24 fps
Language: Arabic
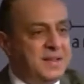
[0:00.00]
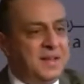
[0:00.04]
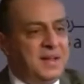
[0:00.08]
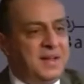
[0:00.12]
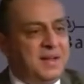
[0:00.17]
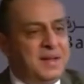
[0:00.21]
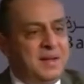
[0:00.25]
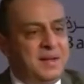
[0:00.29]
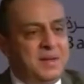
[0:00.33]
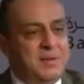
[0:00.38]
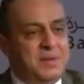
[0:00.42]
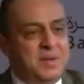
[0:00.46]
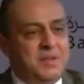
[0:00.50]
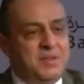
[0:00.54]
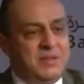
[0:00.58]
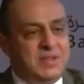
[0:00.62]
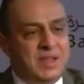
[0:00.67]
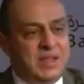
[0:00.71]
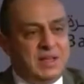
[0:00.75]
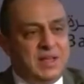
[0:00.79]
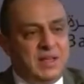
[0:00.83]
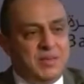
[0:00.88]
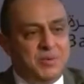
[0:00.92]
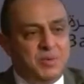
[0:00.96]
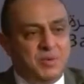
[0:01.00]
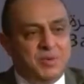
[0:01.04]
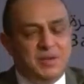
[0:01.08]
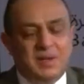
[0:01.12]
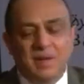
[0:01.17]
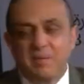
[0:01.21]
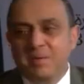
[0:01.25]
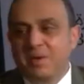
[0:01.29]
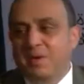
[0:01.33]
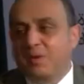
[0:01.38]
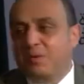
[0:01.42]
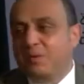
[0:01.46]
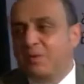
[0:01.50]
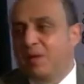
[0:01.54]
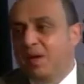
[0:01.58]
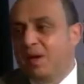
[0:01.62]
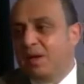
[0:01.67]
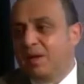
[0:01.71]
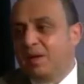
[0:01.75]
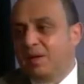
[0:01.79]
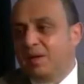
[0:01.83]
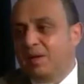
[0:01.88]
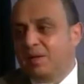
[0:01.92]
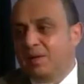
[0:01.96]
آه، بشكل مستمر
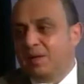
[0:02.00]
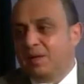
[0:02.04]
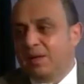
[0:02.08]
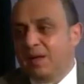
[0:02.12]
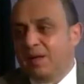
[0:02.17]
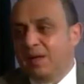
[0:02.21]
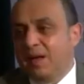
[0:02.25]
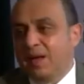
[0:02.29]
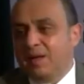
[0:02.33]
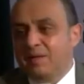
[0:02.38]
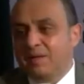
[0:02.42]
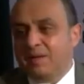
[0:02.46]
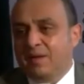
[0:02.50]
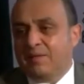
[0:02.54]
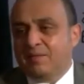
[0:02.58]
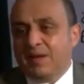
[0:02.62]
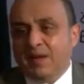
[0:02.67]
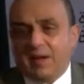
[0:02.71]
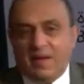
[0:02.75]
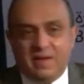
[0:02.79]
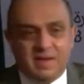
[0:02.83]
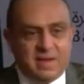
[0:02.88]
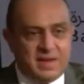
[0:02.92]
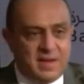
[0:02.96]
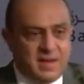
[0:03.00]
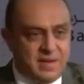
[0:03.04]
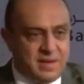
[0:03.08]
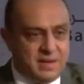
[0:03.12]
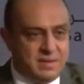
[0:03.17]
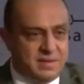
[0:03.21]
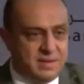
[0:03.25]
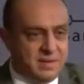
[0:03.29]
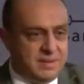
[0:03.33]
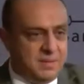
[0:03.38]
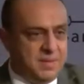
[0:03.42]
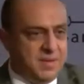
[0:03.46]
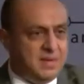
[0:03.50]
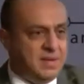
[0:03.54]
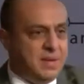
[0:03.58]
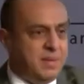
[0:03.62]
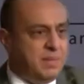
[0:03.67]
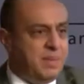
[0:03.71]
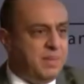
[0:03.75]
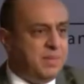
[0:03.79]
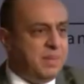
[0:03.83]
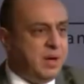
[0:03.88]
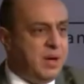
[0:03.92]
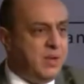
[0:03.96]
وللاسف تعذر
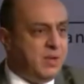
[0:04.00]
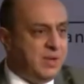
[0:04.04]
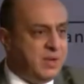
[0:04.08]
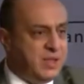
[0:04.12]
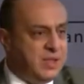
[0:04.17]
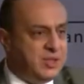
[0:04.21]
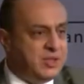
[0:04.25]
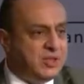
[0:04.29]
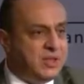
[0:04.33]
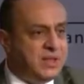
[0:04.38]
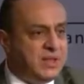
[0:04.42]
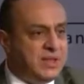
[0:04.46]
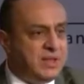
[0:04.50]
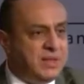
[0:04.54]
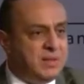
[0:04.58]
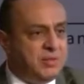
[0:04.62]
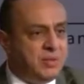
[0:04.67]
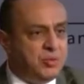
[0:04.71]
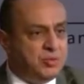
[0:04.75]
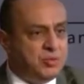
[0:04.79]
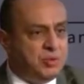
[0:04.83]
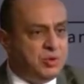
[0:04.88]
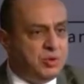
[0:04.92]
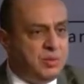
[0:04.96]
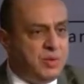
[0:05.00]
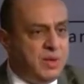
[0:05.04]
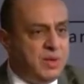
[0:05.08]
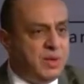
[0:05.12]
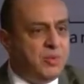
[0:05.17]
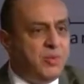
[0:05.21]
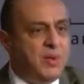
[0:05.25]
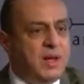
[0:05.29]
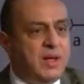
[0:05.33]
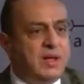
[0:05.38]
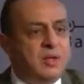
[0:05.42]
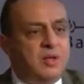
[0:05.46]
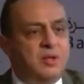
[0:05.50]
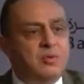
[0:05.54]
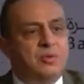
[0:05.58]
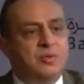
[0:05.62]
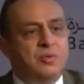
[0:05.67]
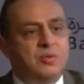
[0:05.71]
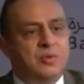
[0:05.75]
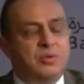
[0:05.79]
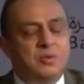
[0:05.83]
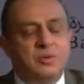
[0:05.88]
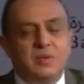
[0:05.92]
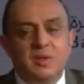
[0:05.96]
بسبب قوانين جديده موجوده بالكويت
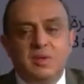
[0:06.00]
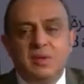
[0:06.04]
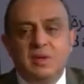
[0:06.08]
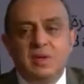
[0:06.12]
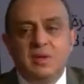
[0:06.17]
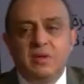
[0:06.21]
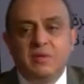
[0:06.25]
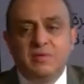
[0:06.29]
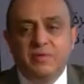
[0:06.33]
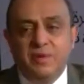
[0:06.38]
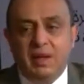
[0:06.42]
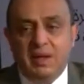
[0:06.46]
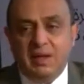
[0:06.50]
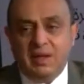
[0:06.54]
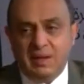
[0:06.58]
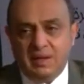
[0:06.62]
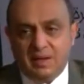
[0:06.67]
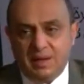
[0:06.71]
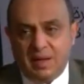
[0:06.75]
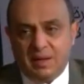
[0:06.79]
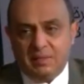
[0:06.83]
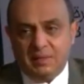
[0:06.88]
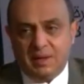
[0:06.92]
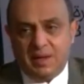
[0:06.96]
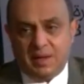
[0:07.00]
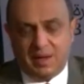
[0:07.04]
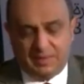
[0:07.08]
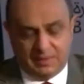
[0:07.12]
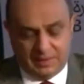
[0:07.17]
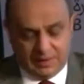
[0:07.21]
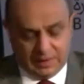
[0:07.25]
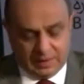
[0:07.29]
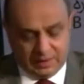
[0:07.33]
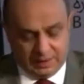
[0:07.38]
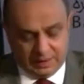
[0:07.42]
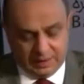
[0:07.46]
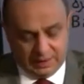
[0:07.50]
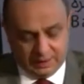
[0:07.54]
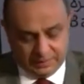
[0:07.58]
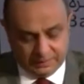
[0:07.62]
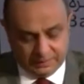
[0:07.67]
انه فعلا يعمل هذه الرحله.